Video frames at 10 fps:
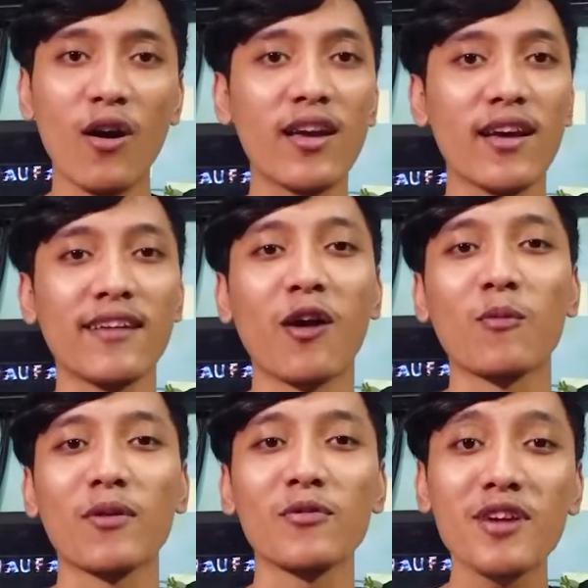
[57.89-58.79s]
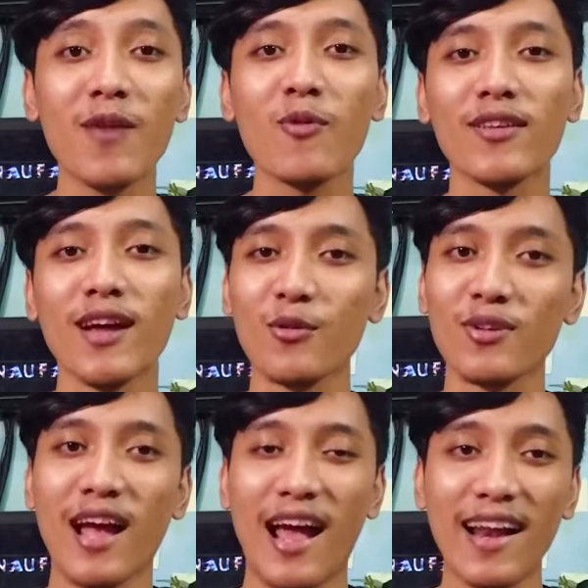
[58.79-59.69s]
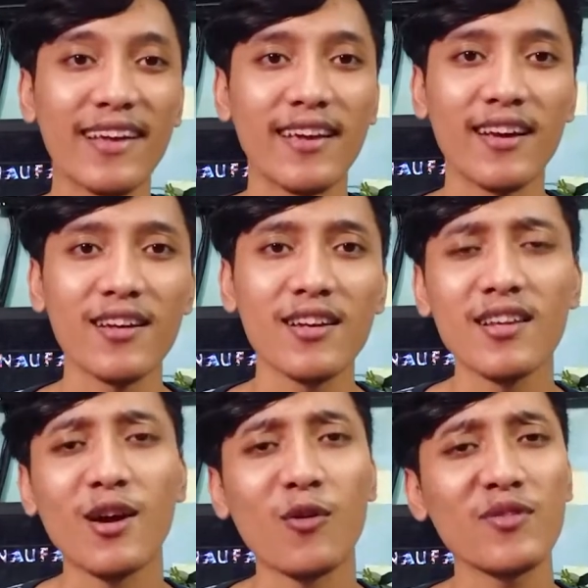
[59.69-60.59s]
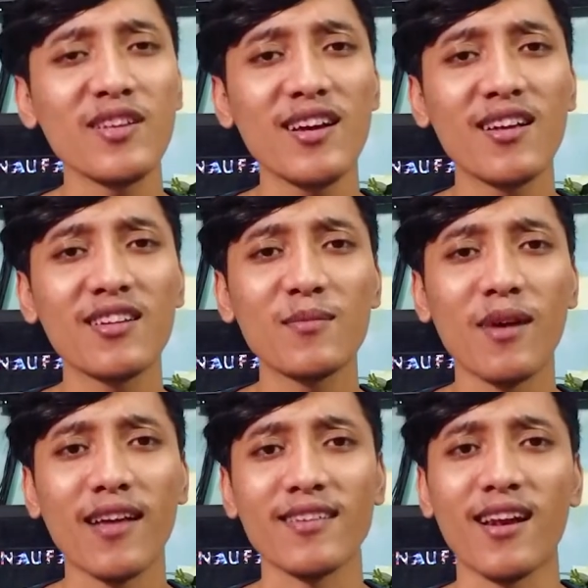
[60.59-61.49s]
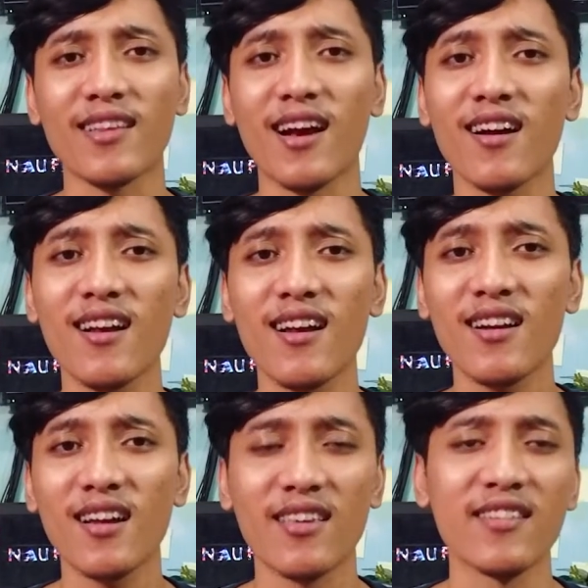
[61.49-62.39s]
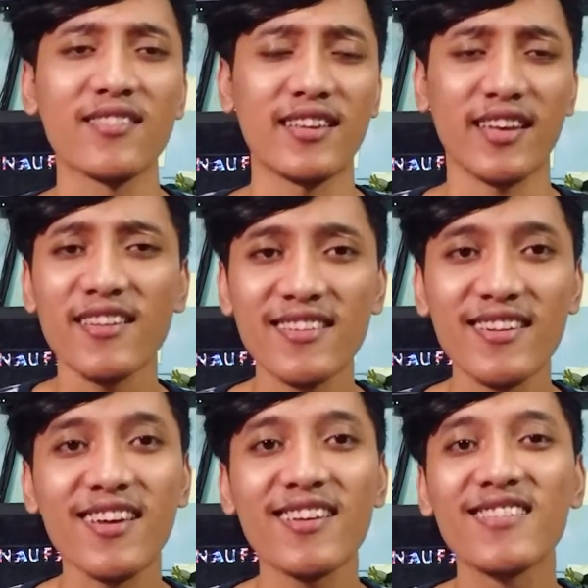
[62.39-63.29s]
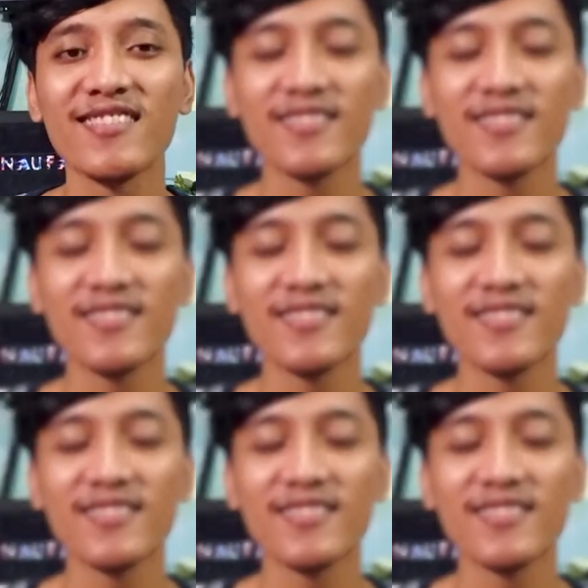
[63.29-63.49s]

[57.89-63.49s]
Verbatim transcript: Oh iya, jangan lupa juga buat atur tanggalnya ya. Takutnya nanti malah salah tanggal, nggak jadi staycation deh.